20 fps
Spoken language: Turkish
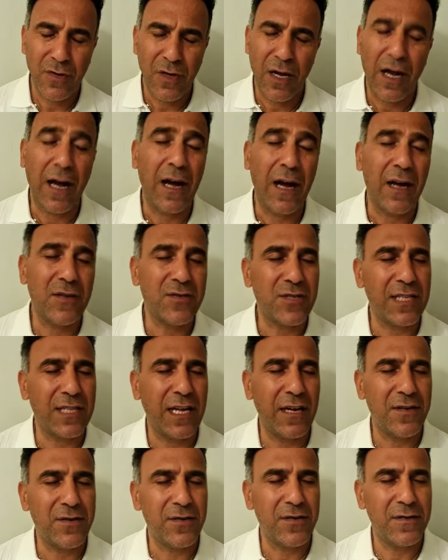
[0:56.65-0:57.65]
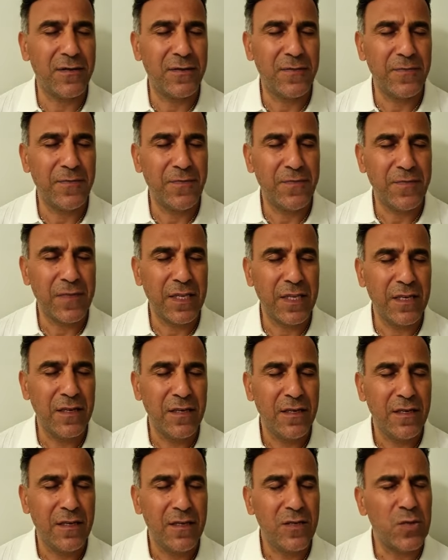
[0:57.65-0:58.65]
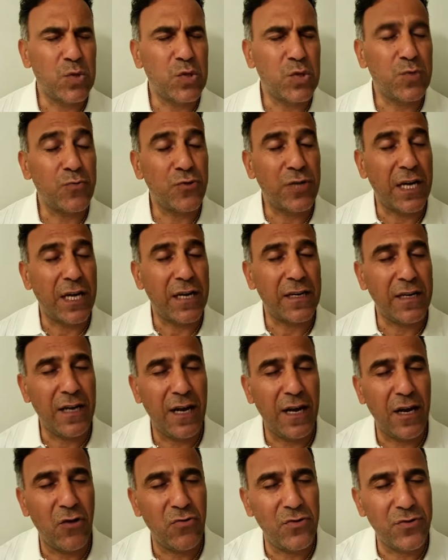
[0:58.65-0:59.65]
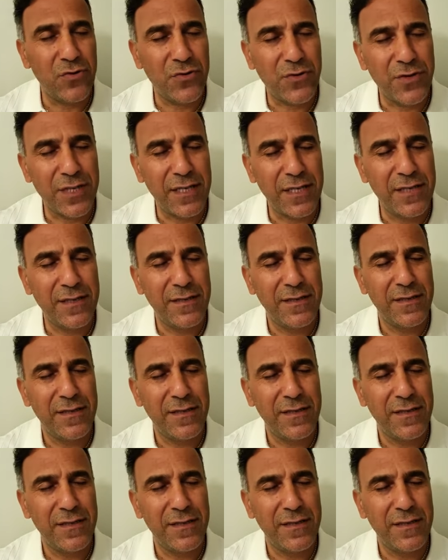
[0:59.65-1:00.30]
Ağaçlar zümrüdan kağ olur orada.